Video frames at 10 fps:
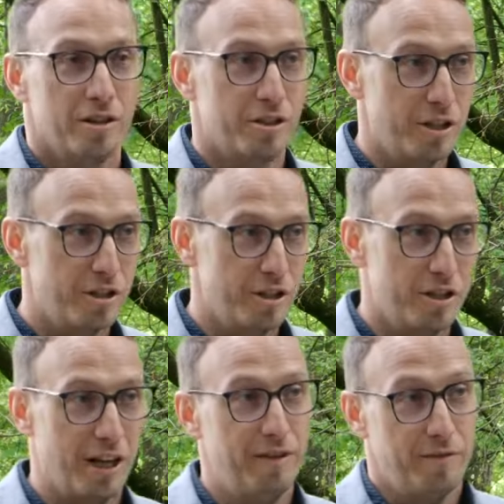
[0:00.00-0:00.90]
że
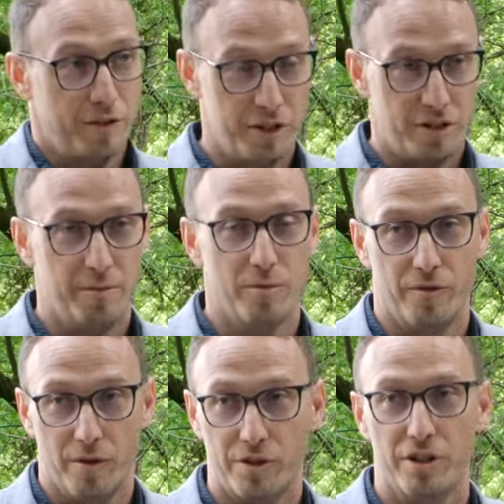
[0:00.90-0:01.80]
dzisiaj wszyscy
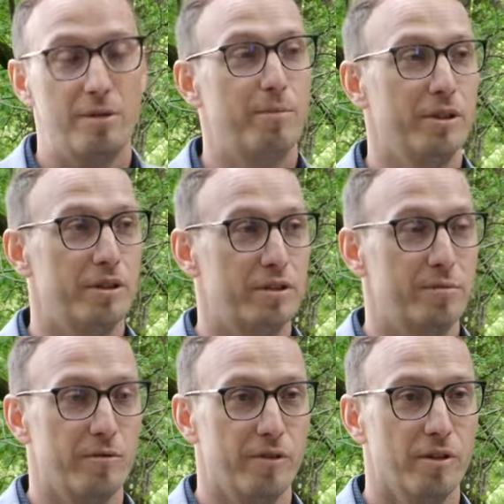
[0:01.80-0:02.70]
mówią, wszyscy politycy
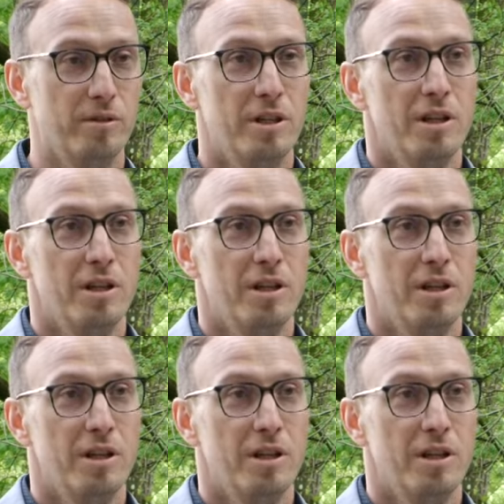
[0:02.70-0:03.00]
mówią,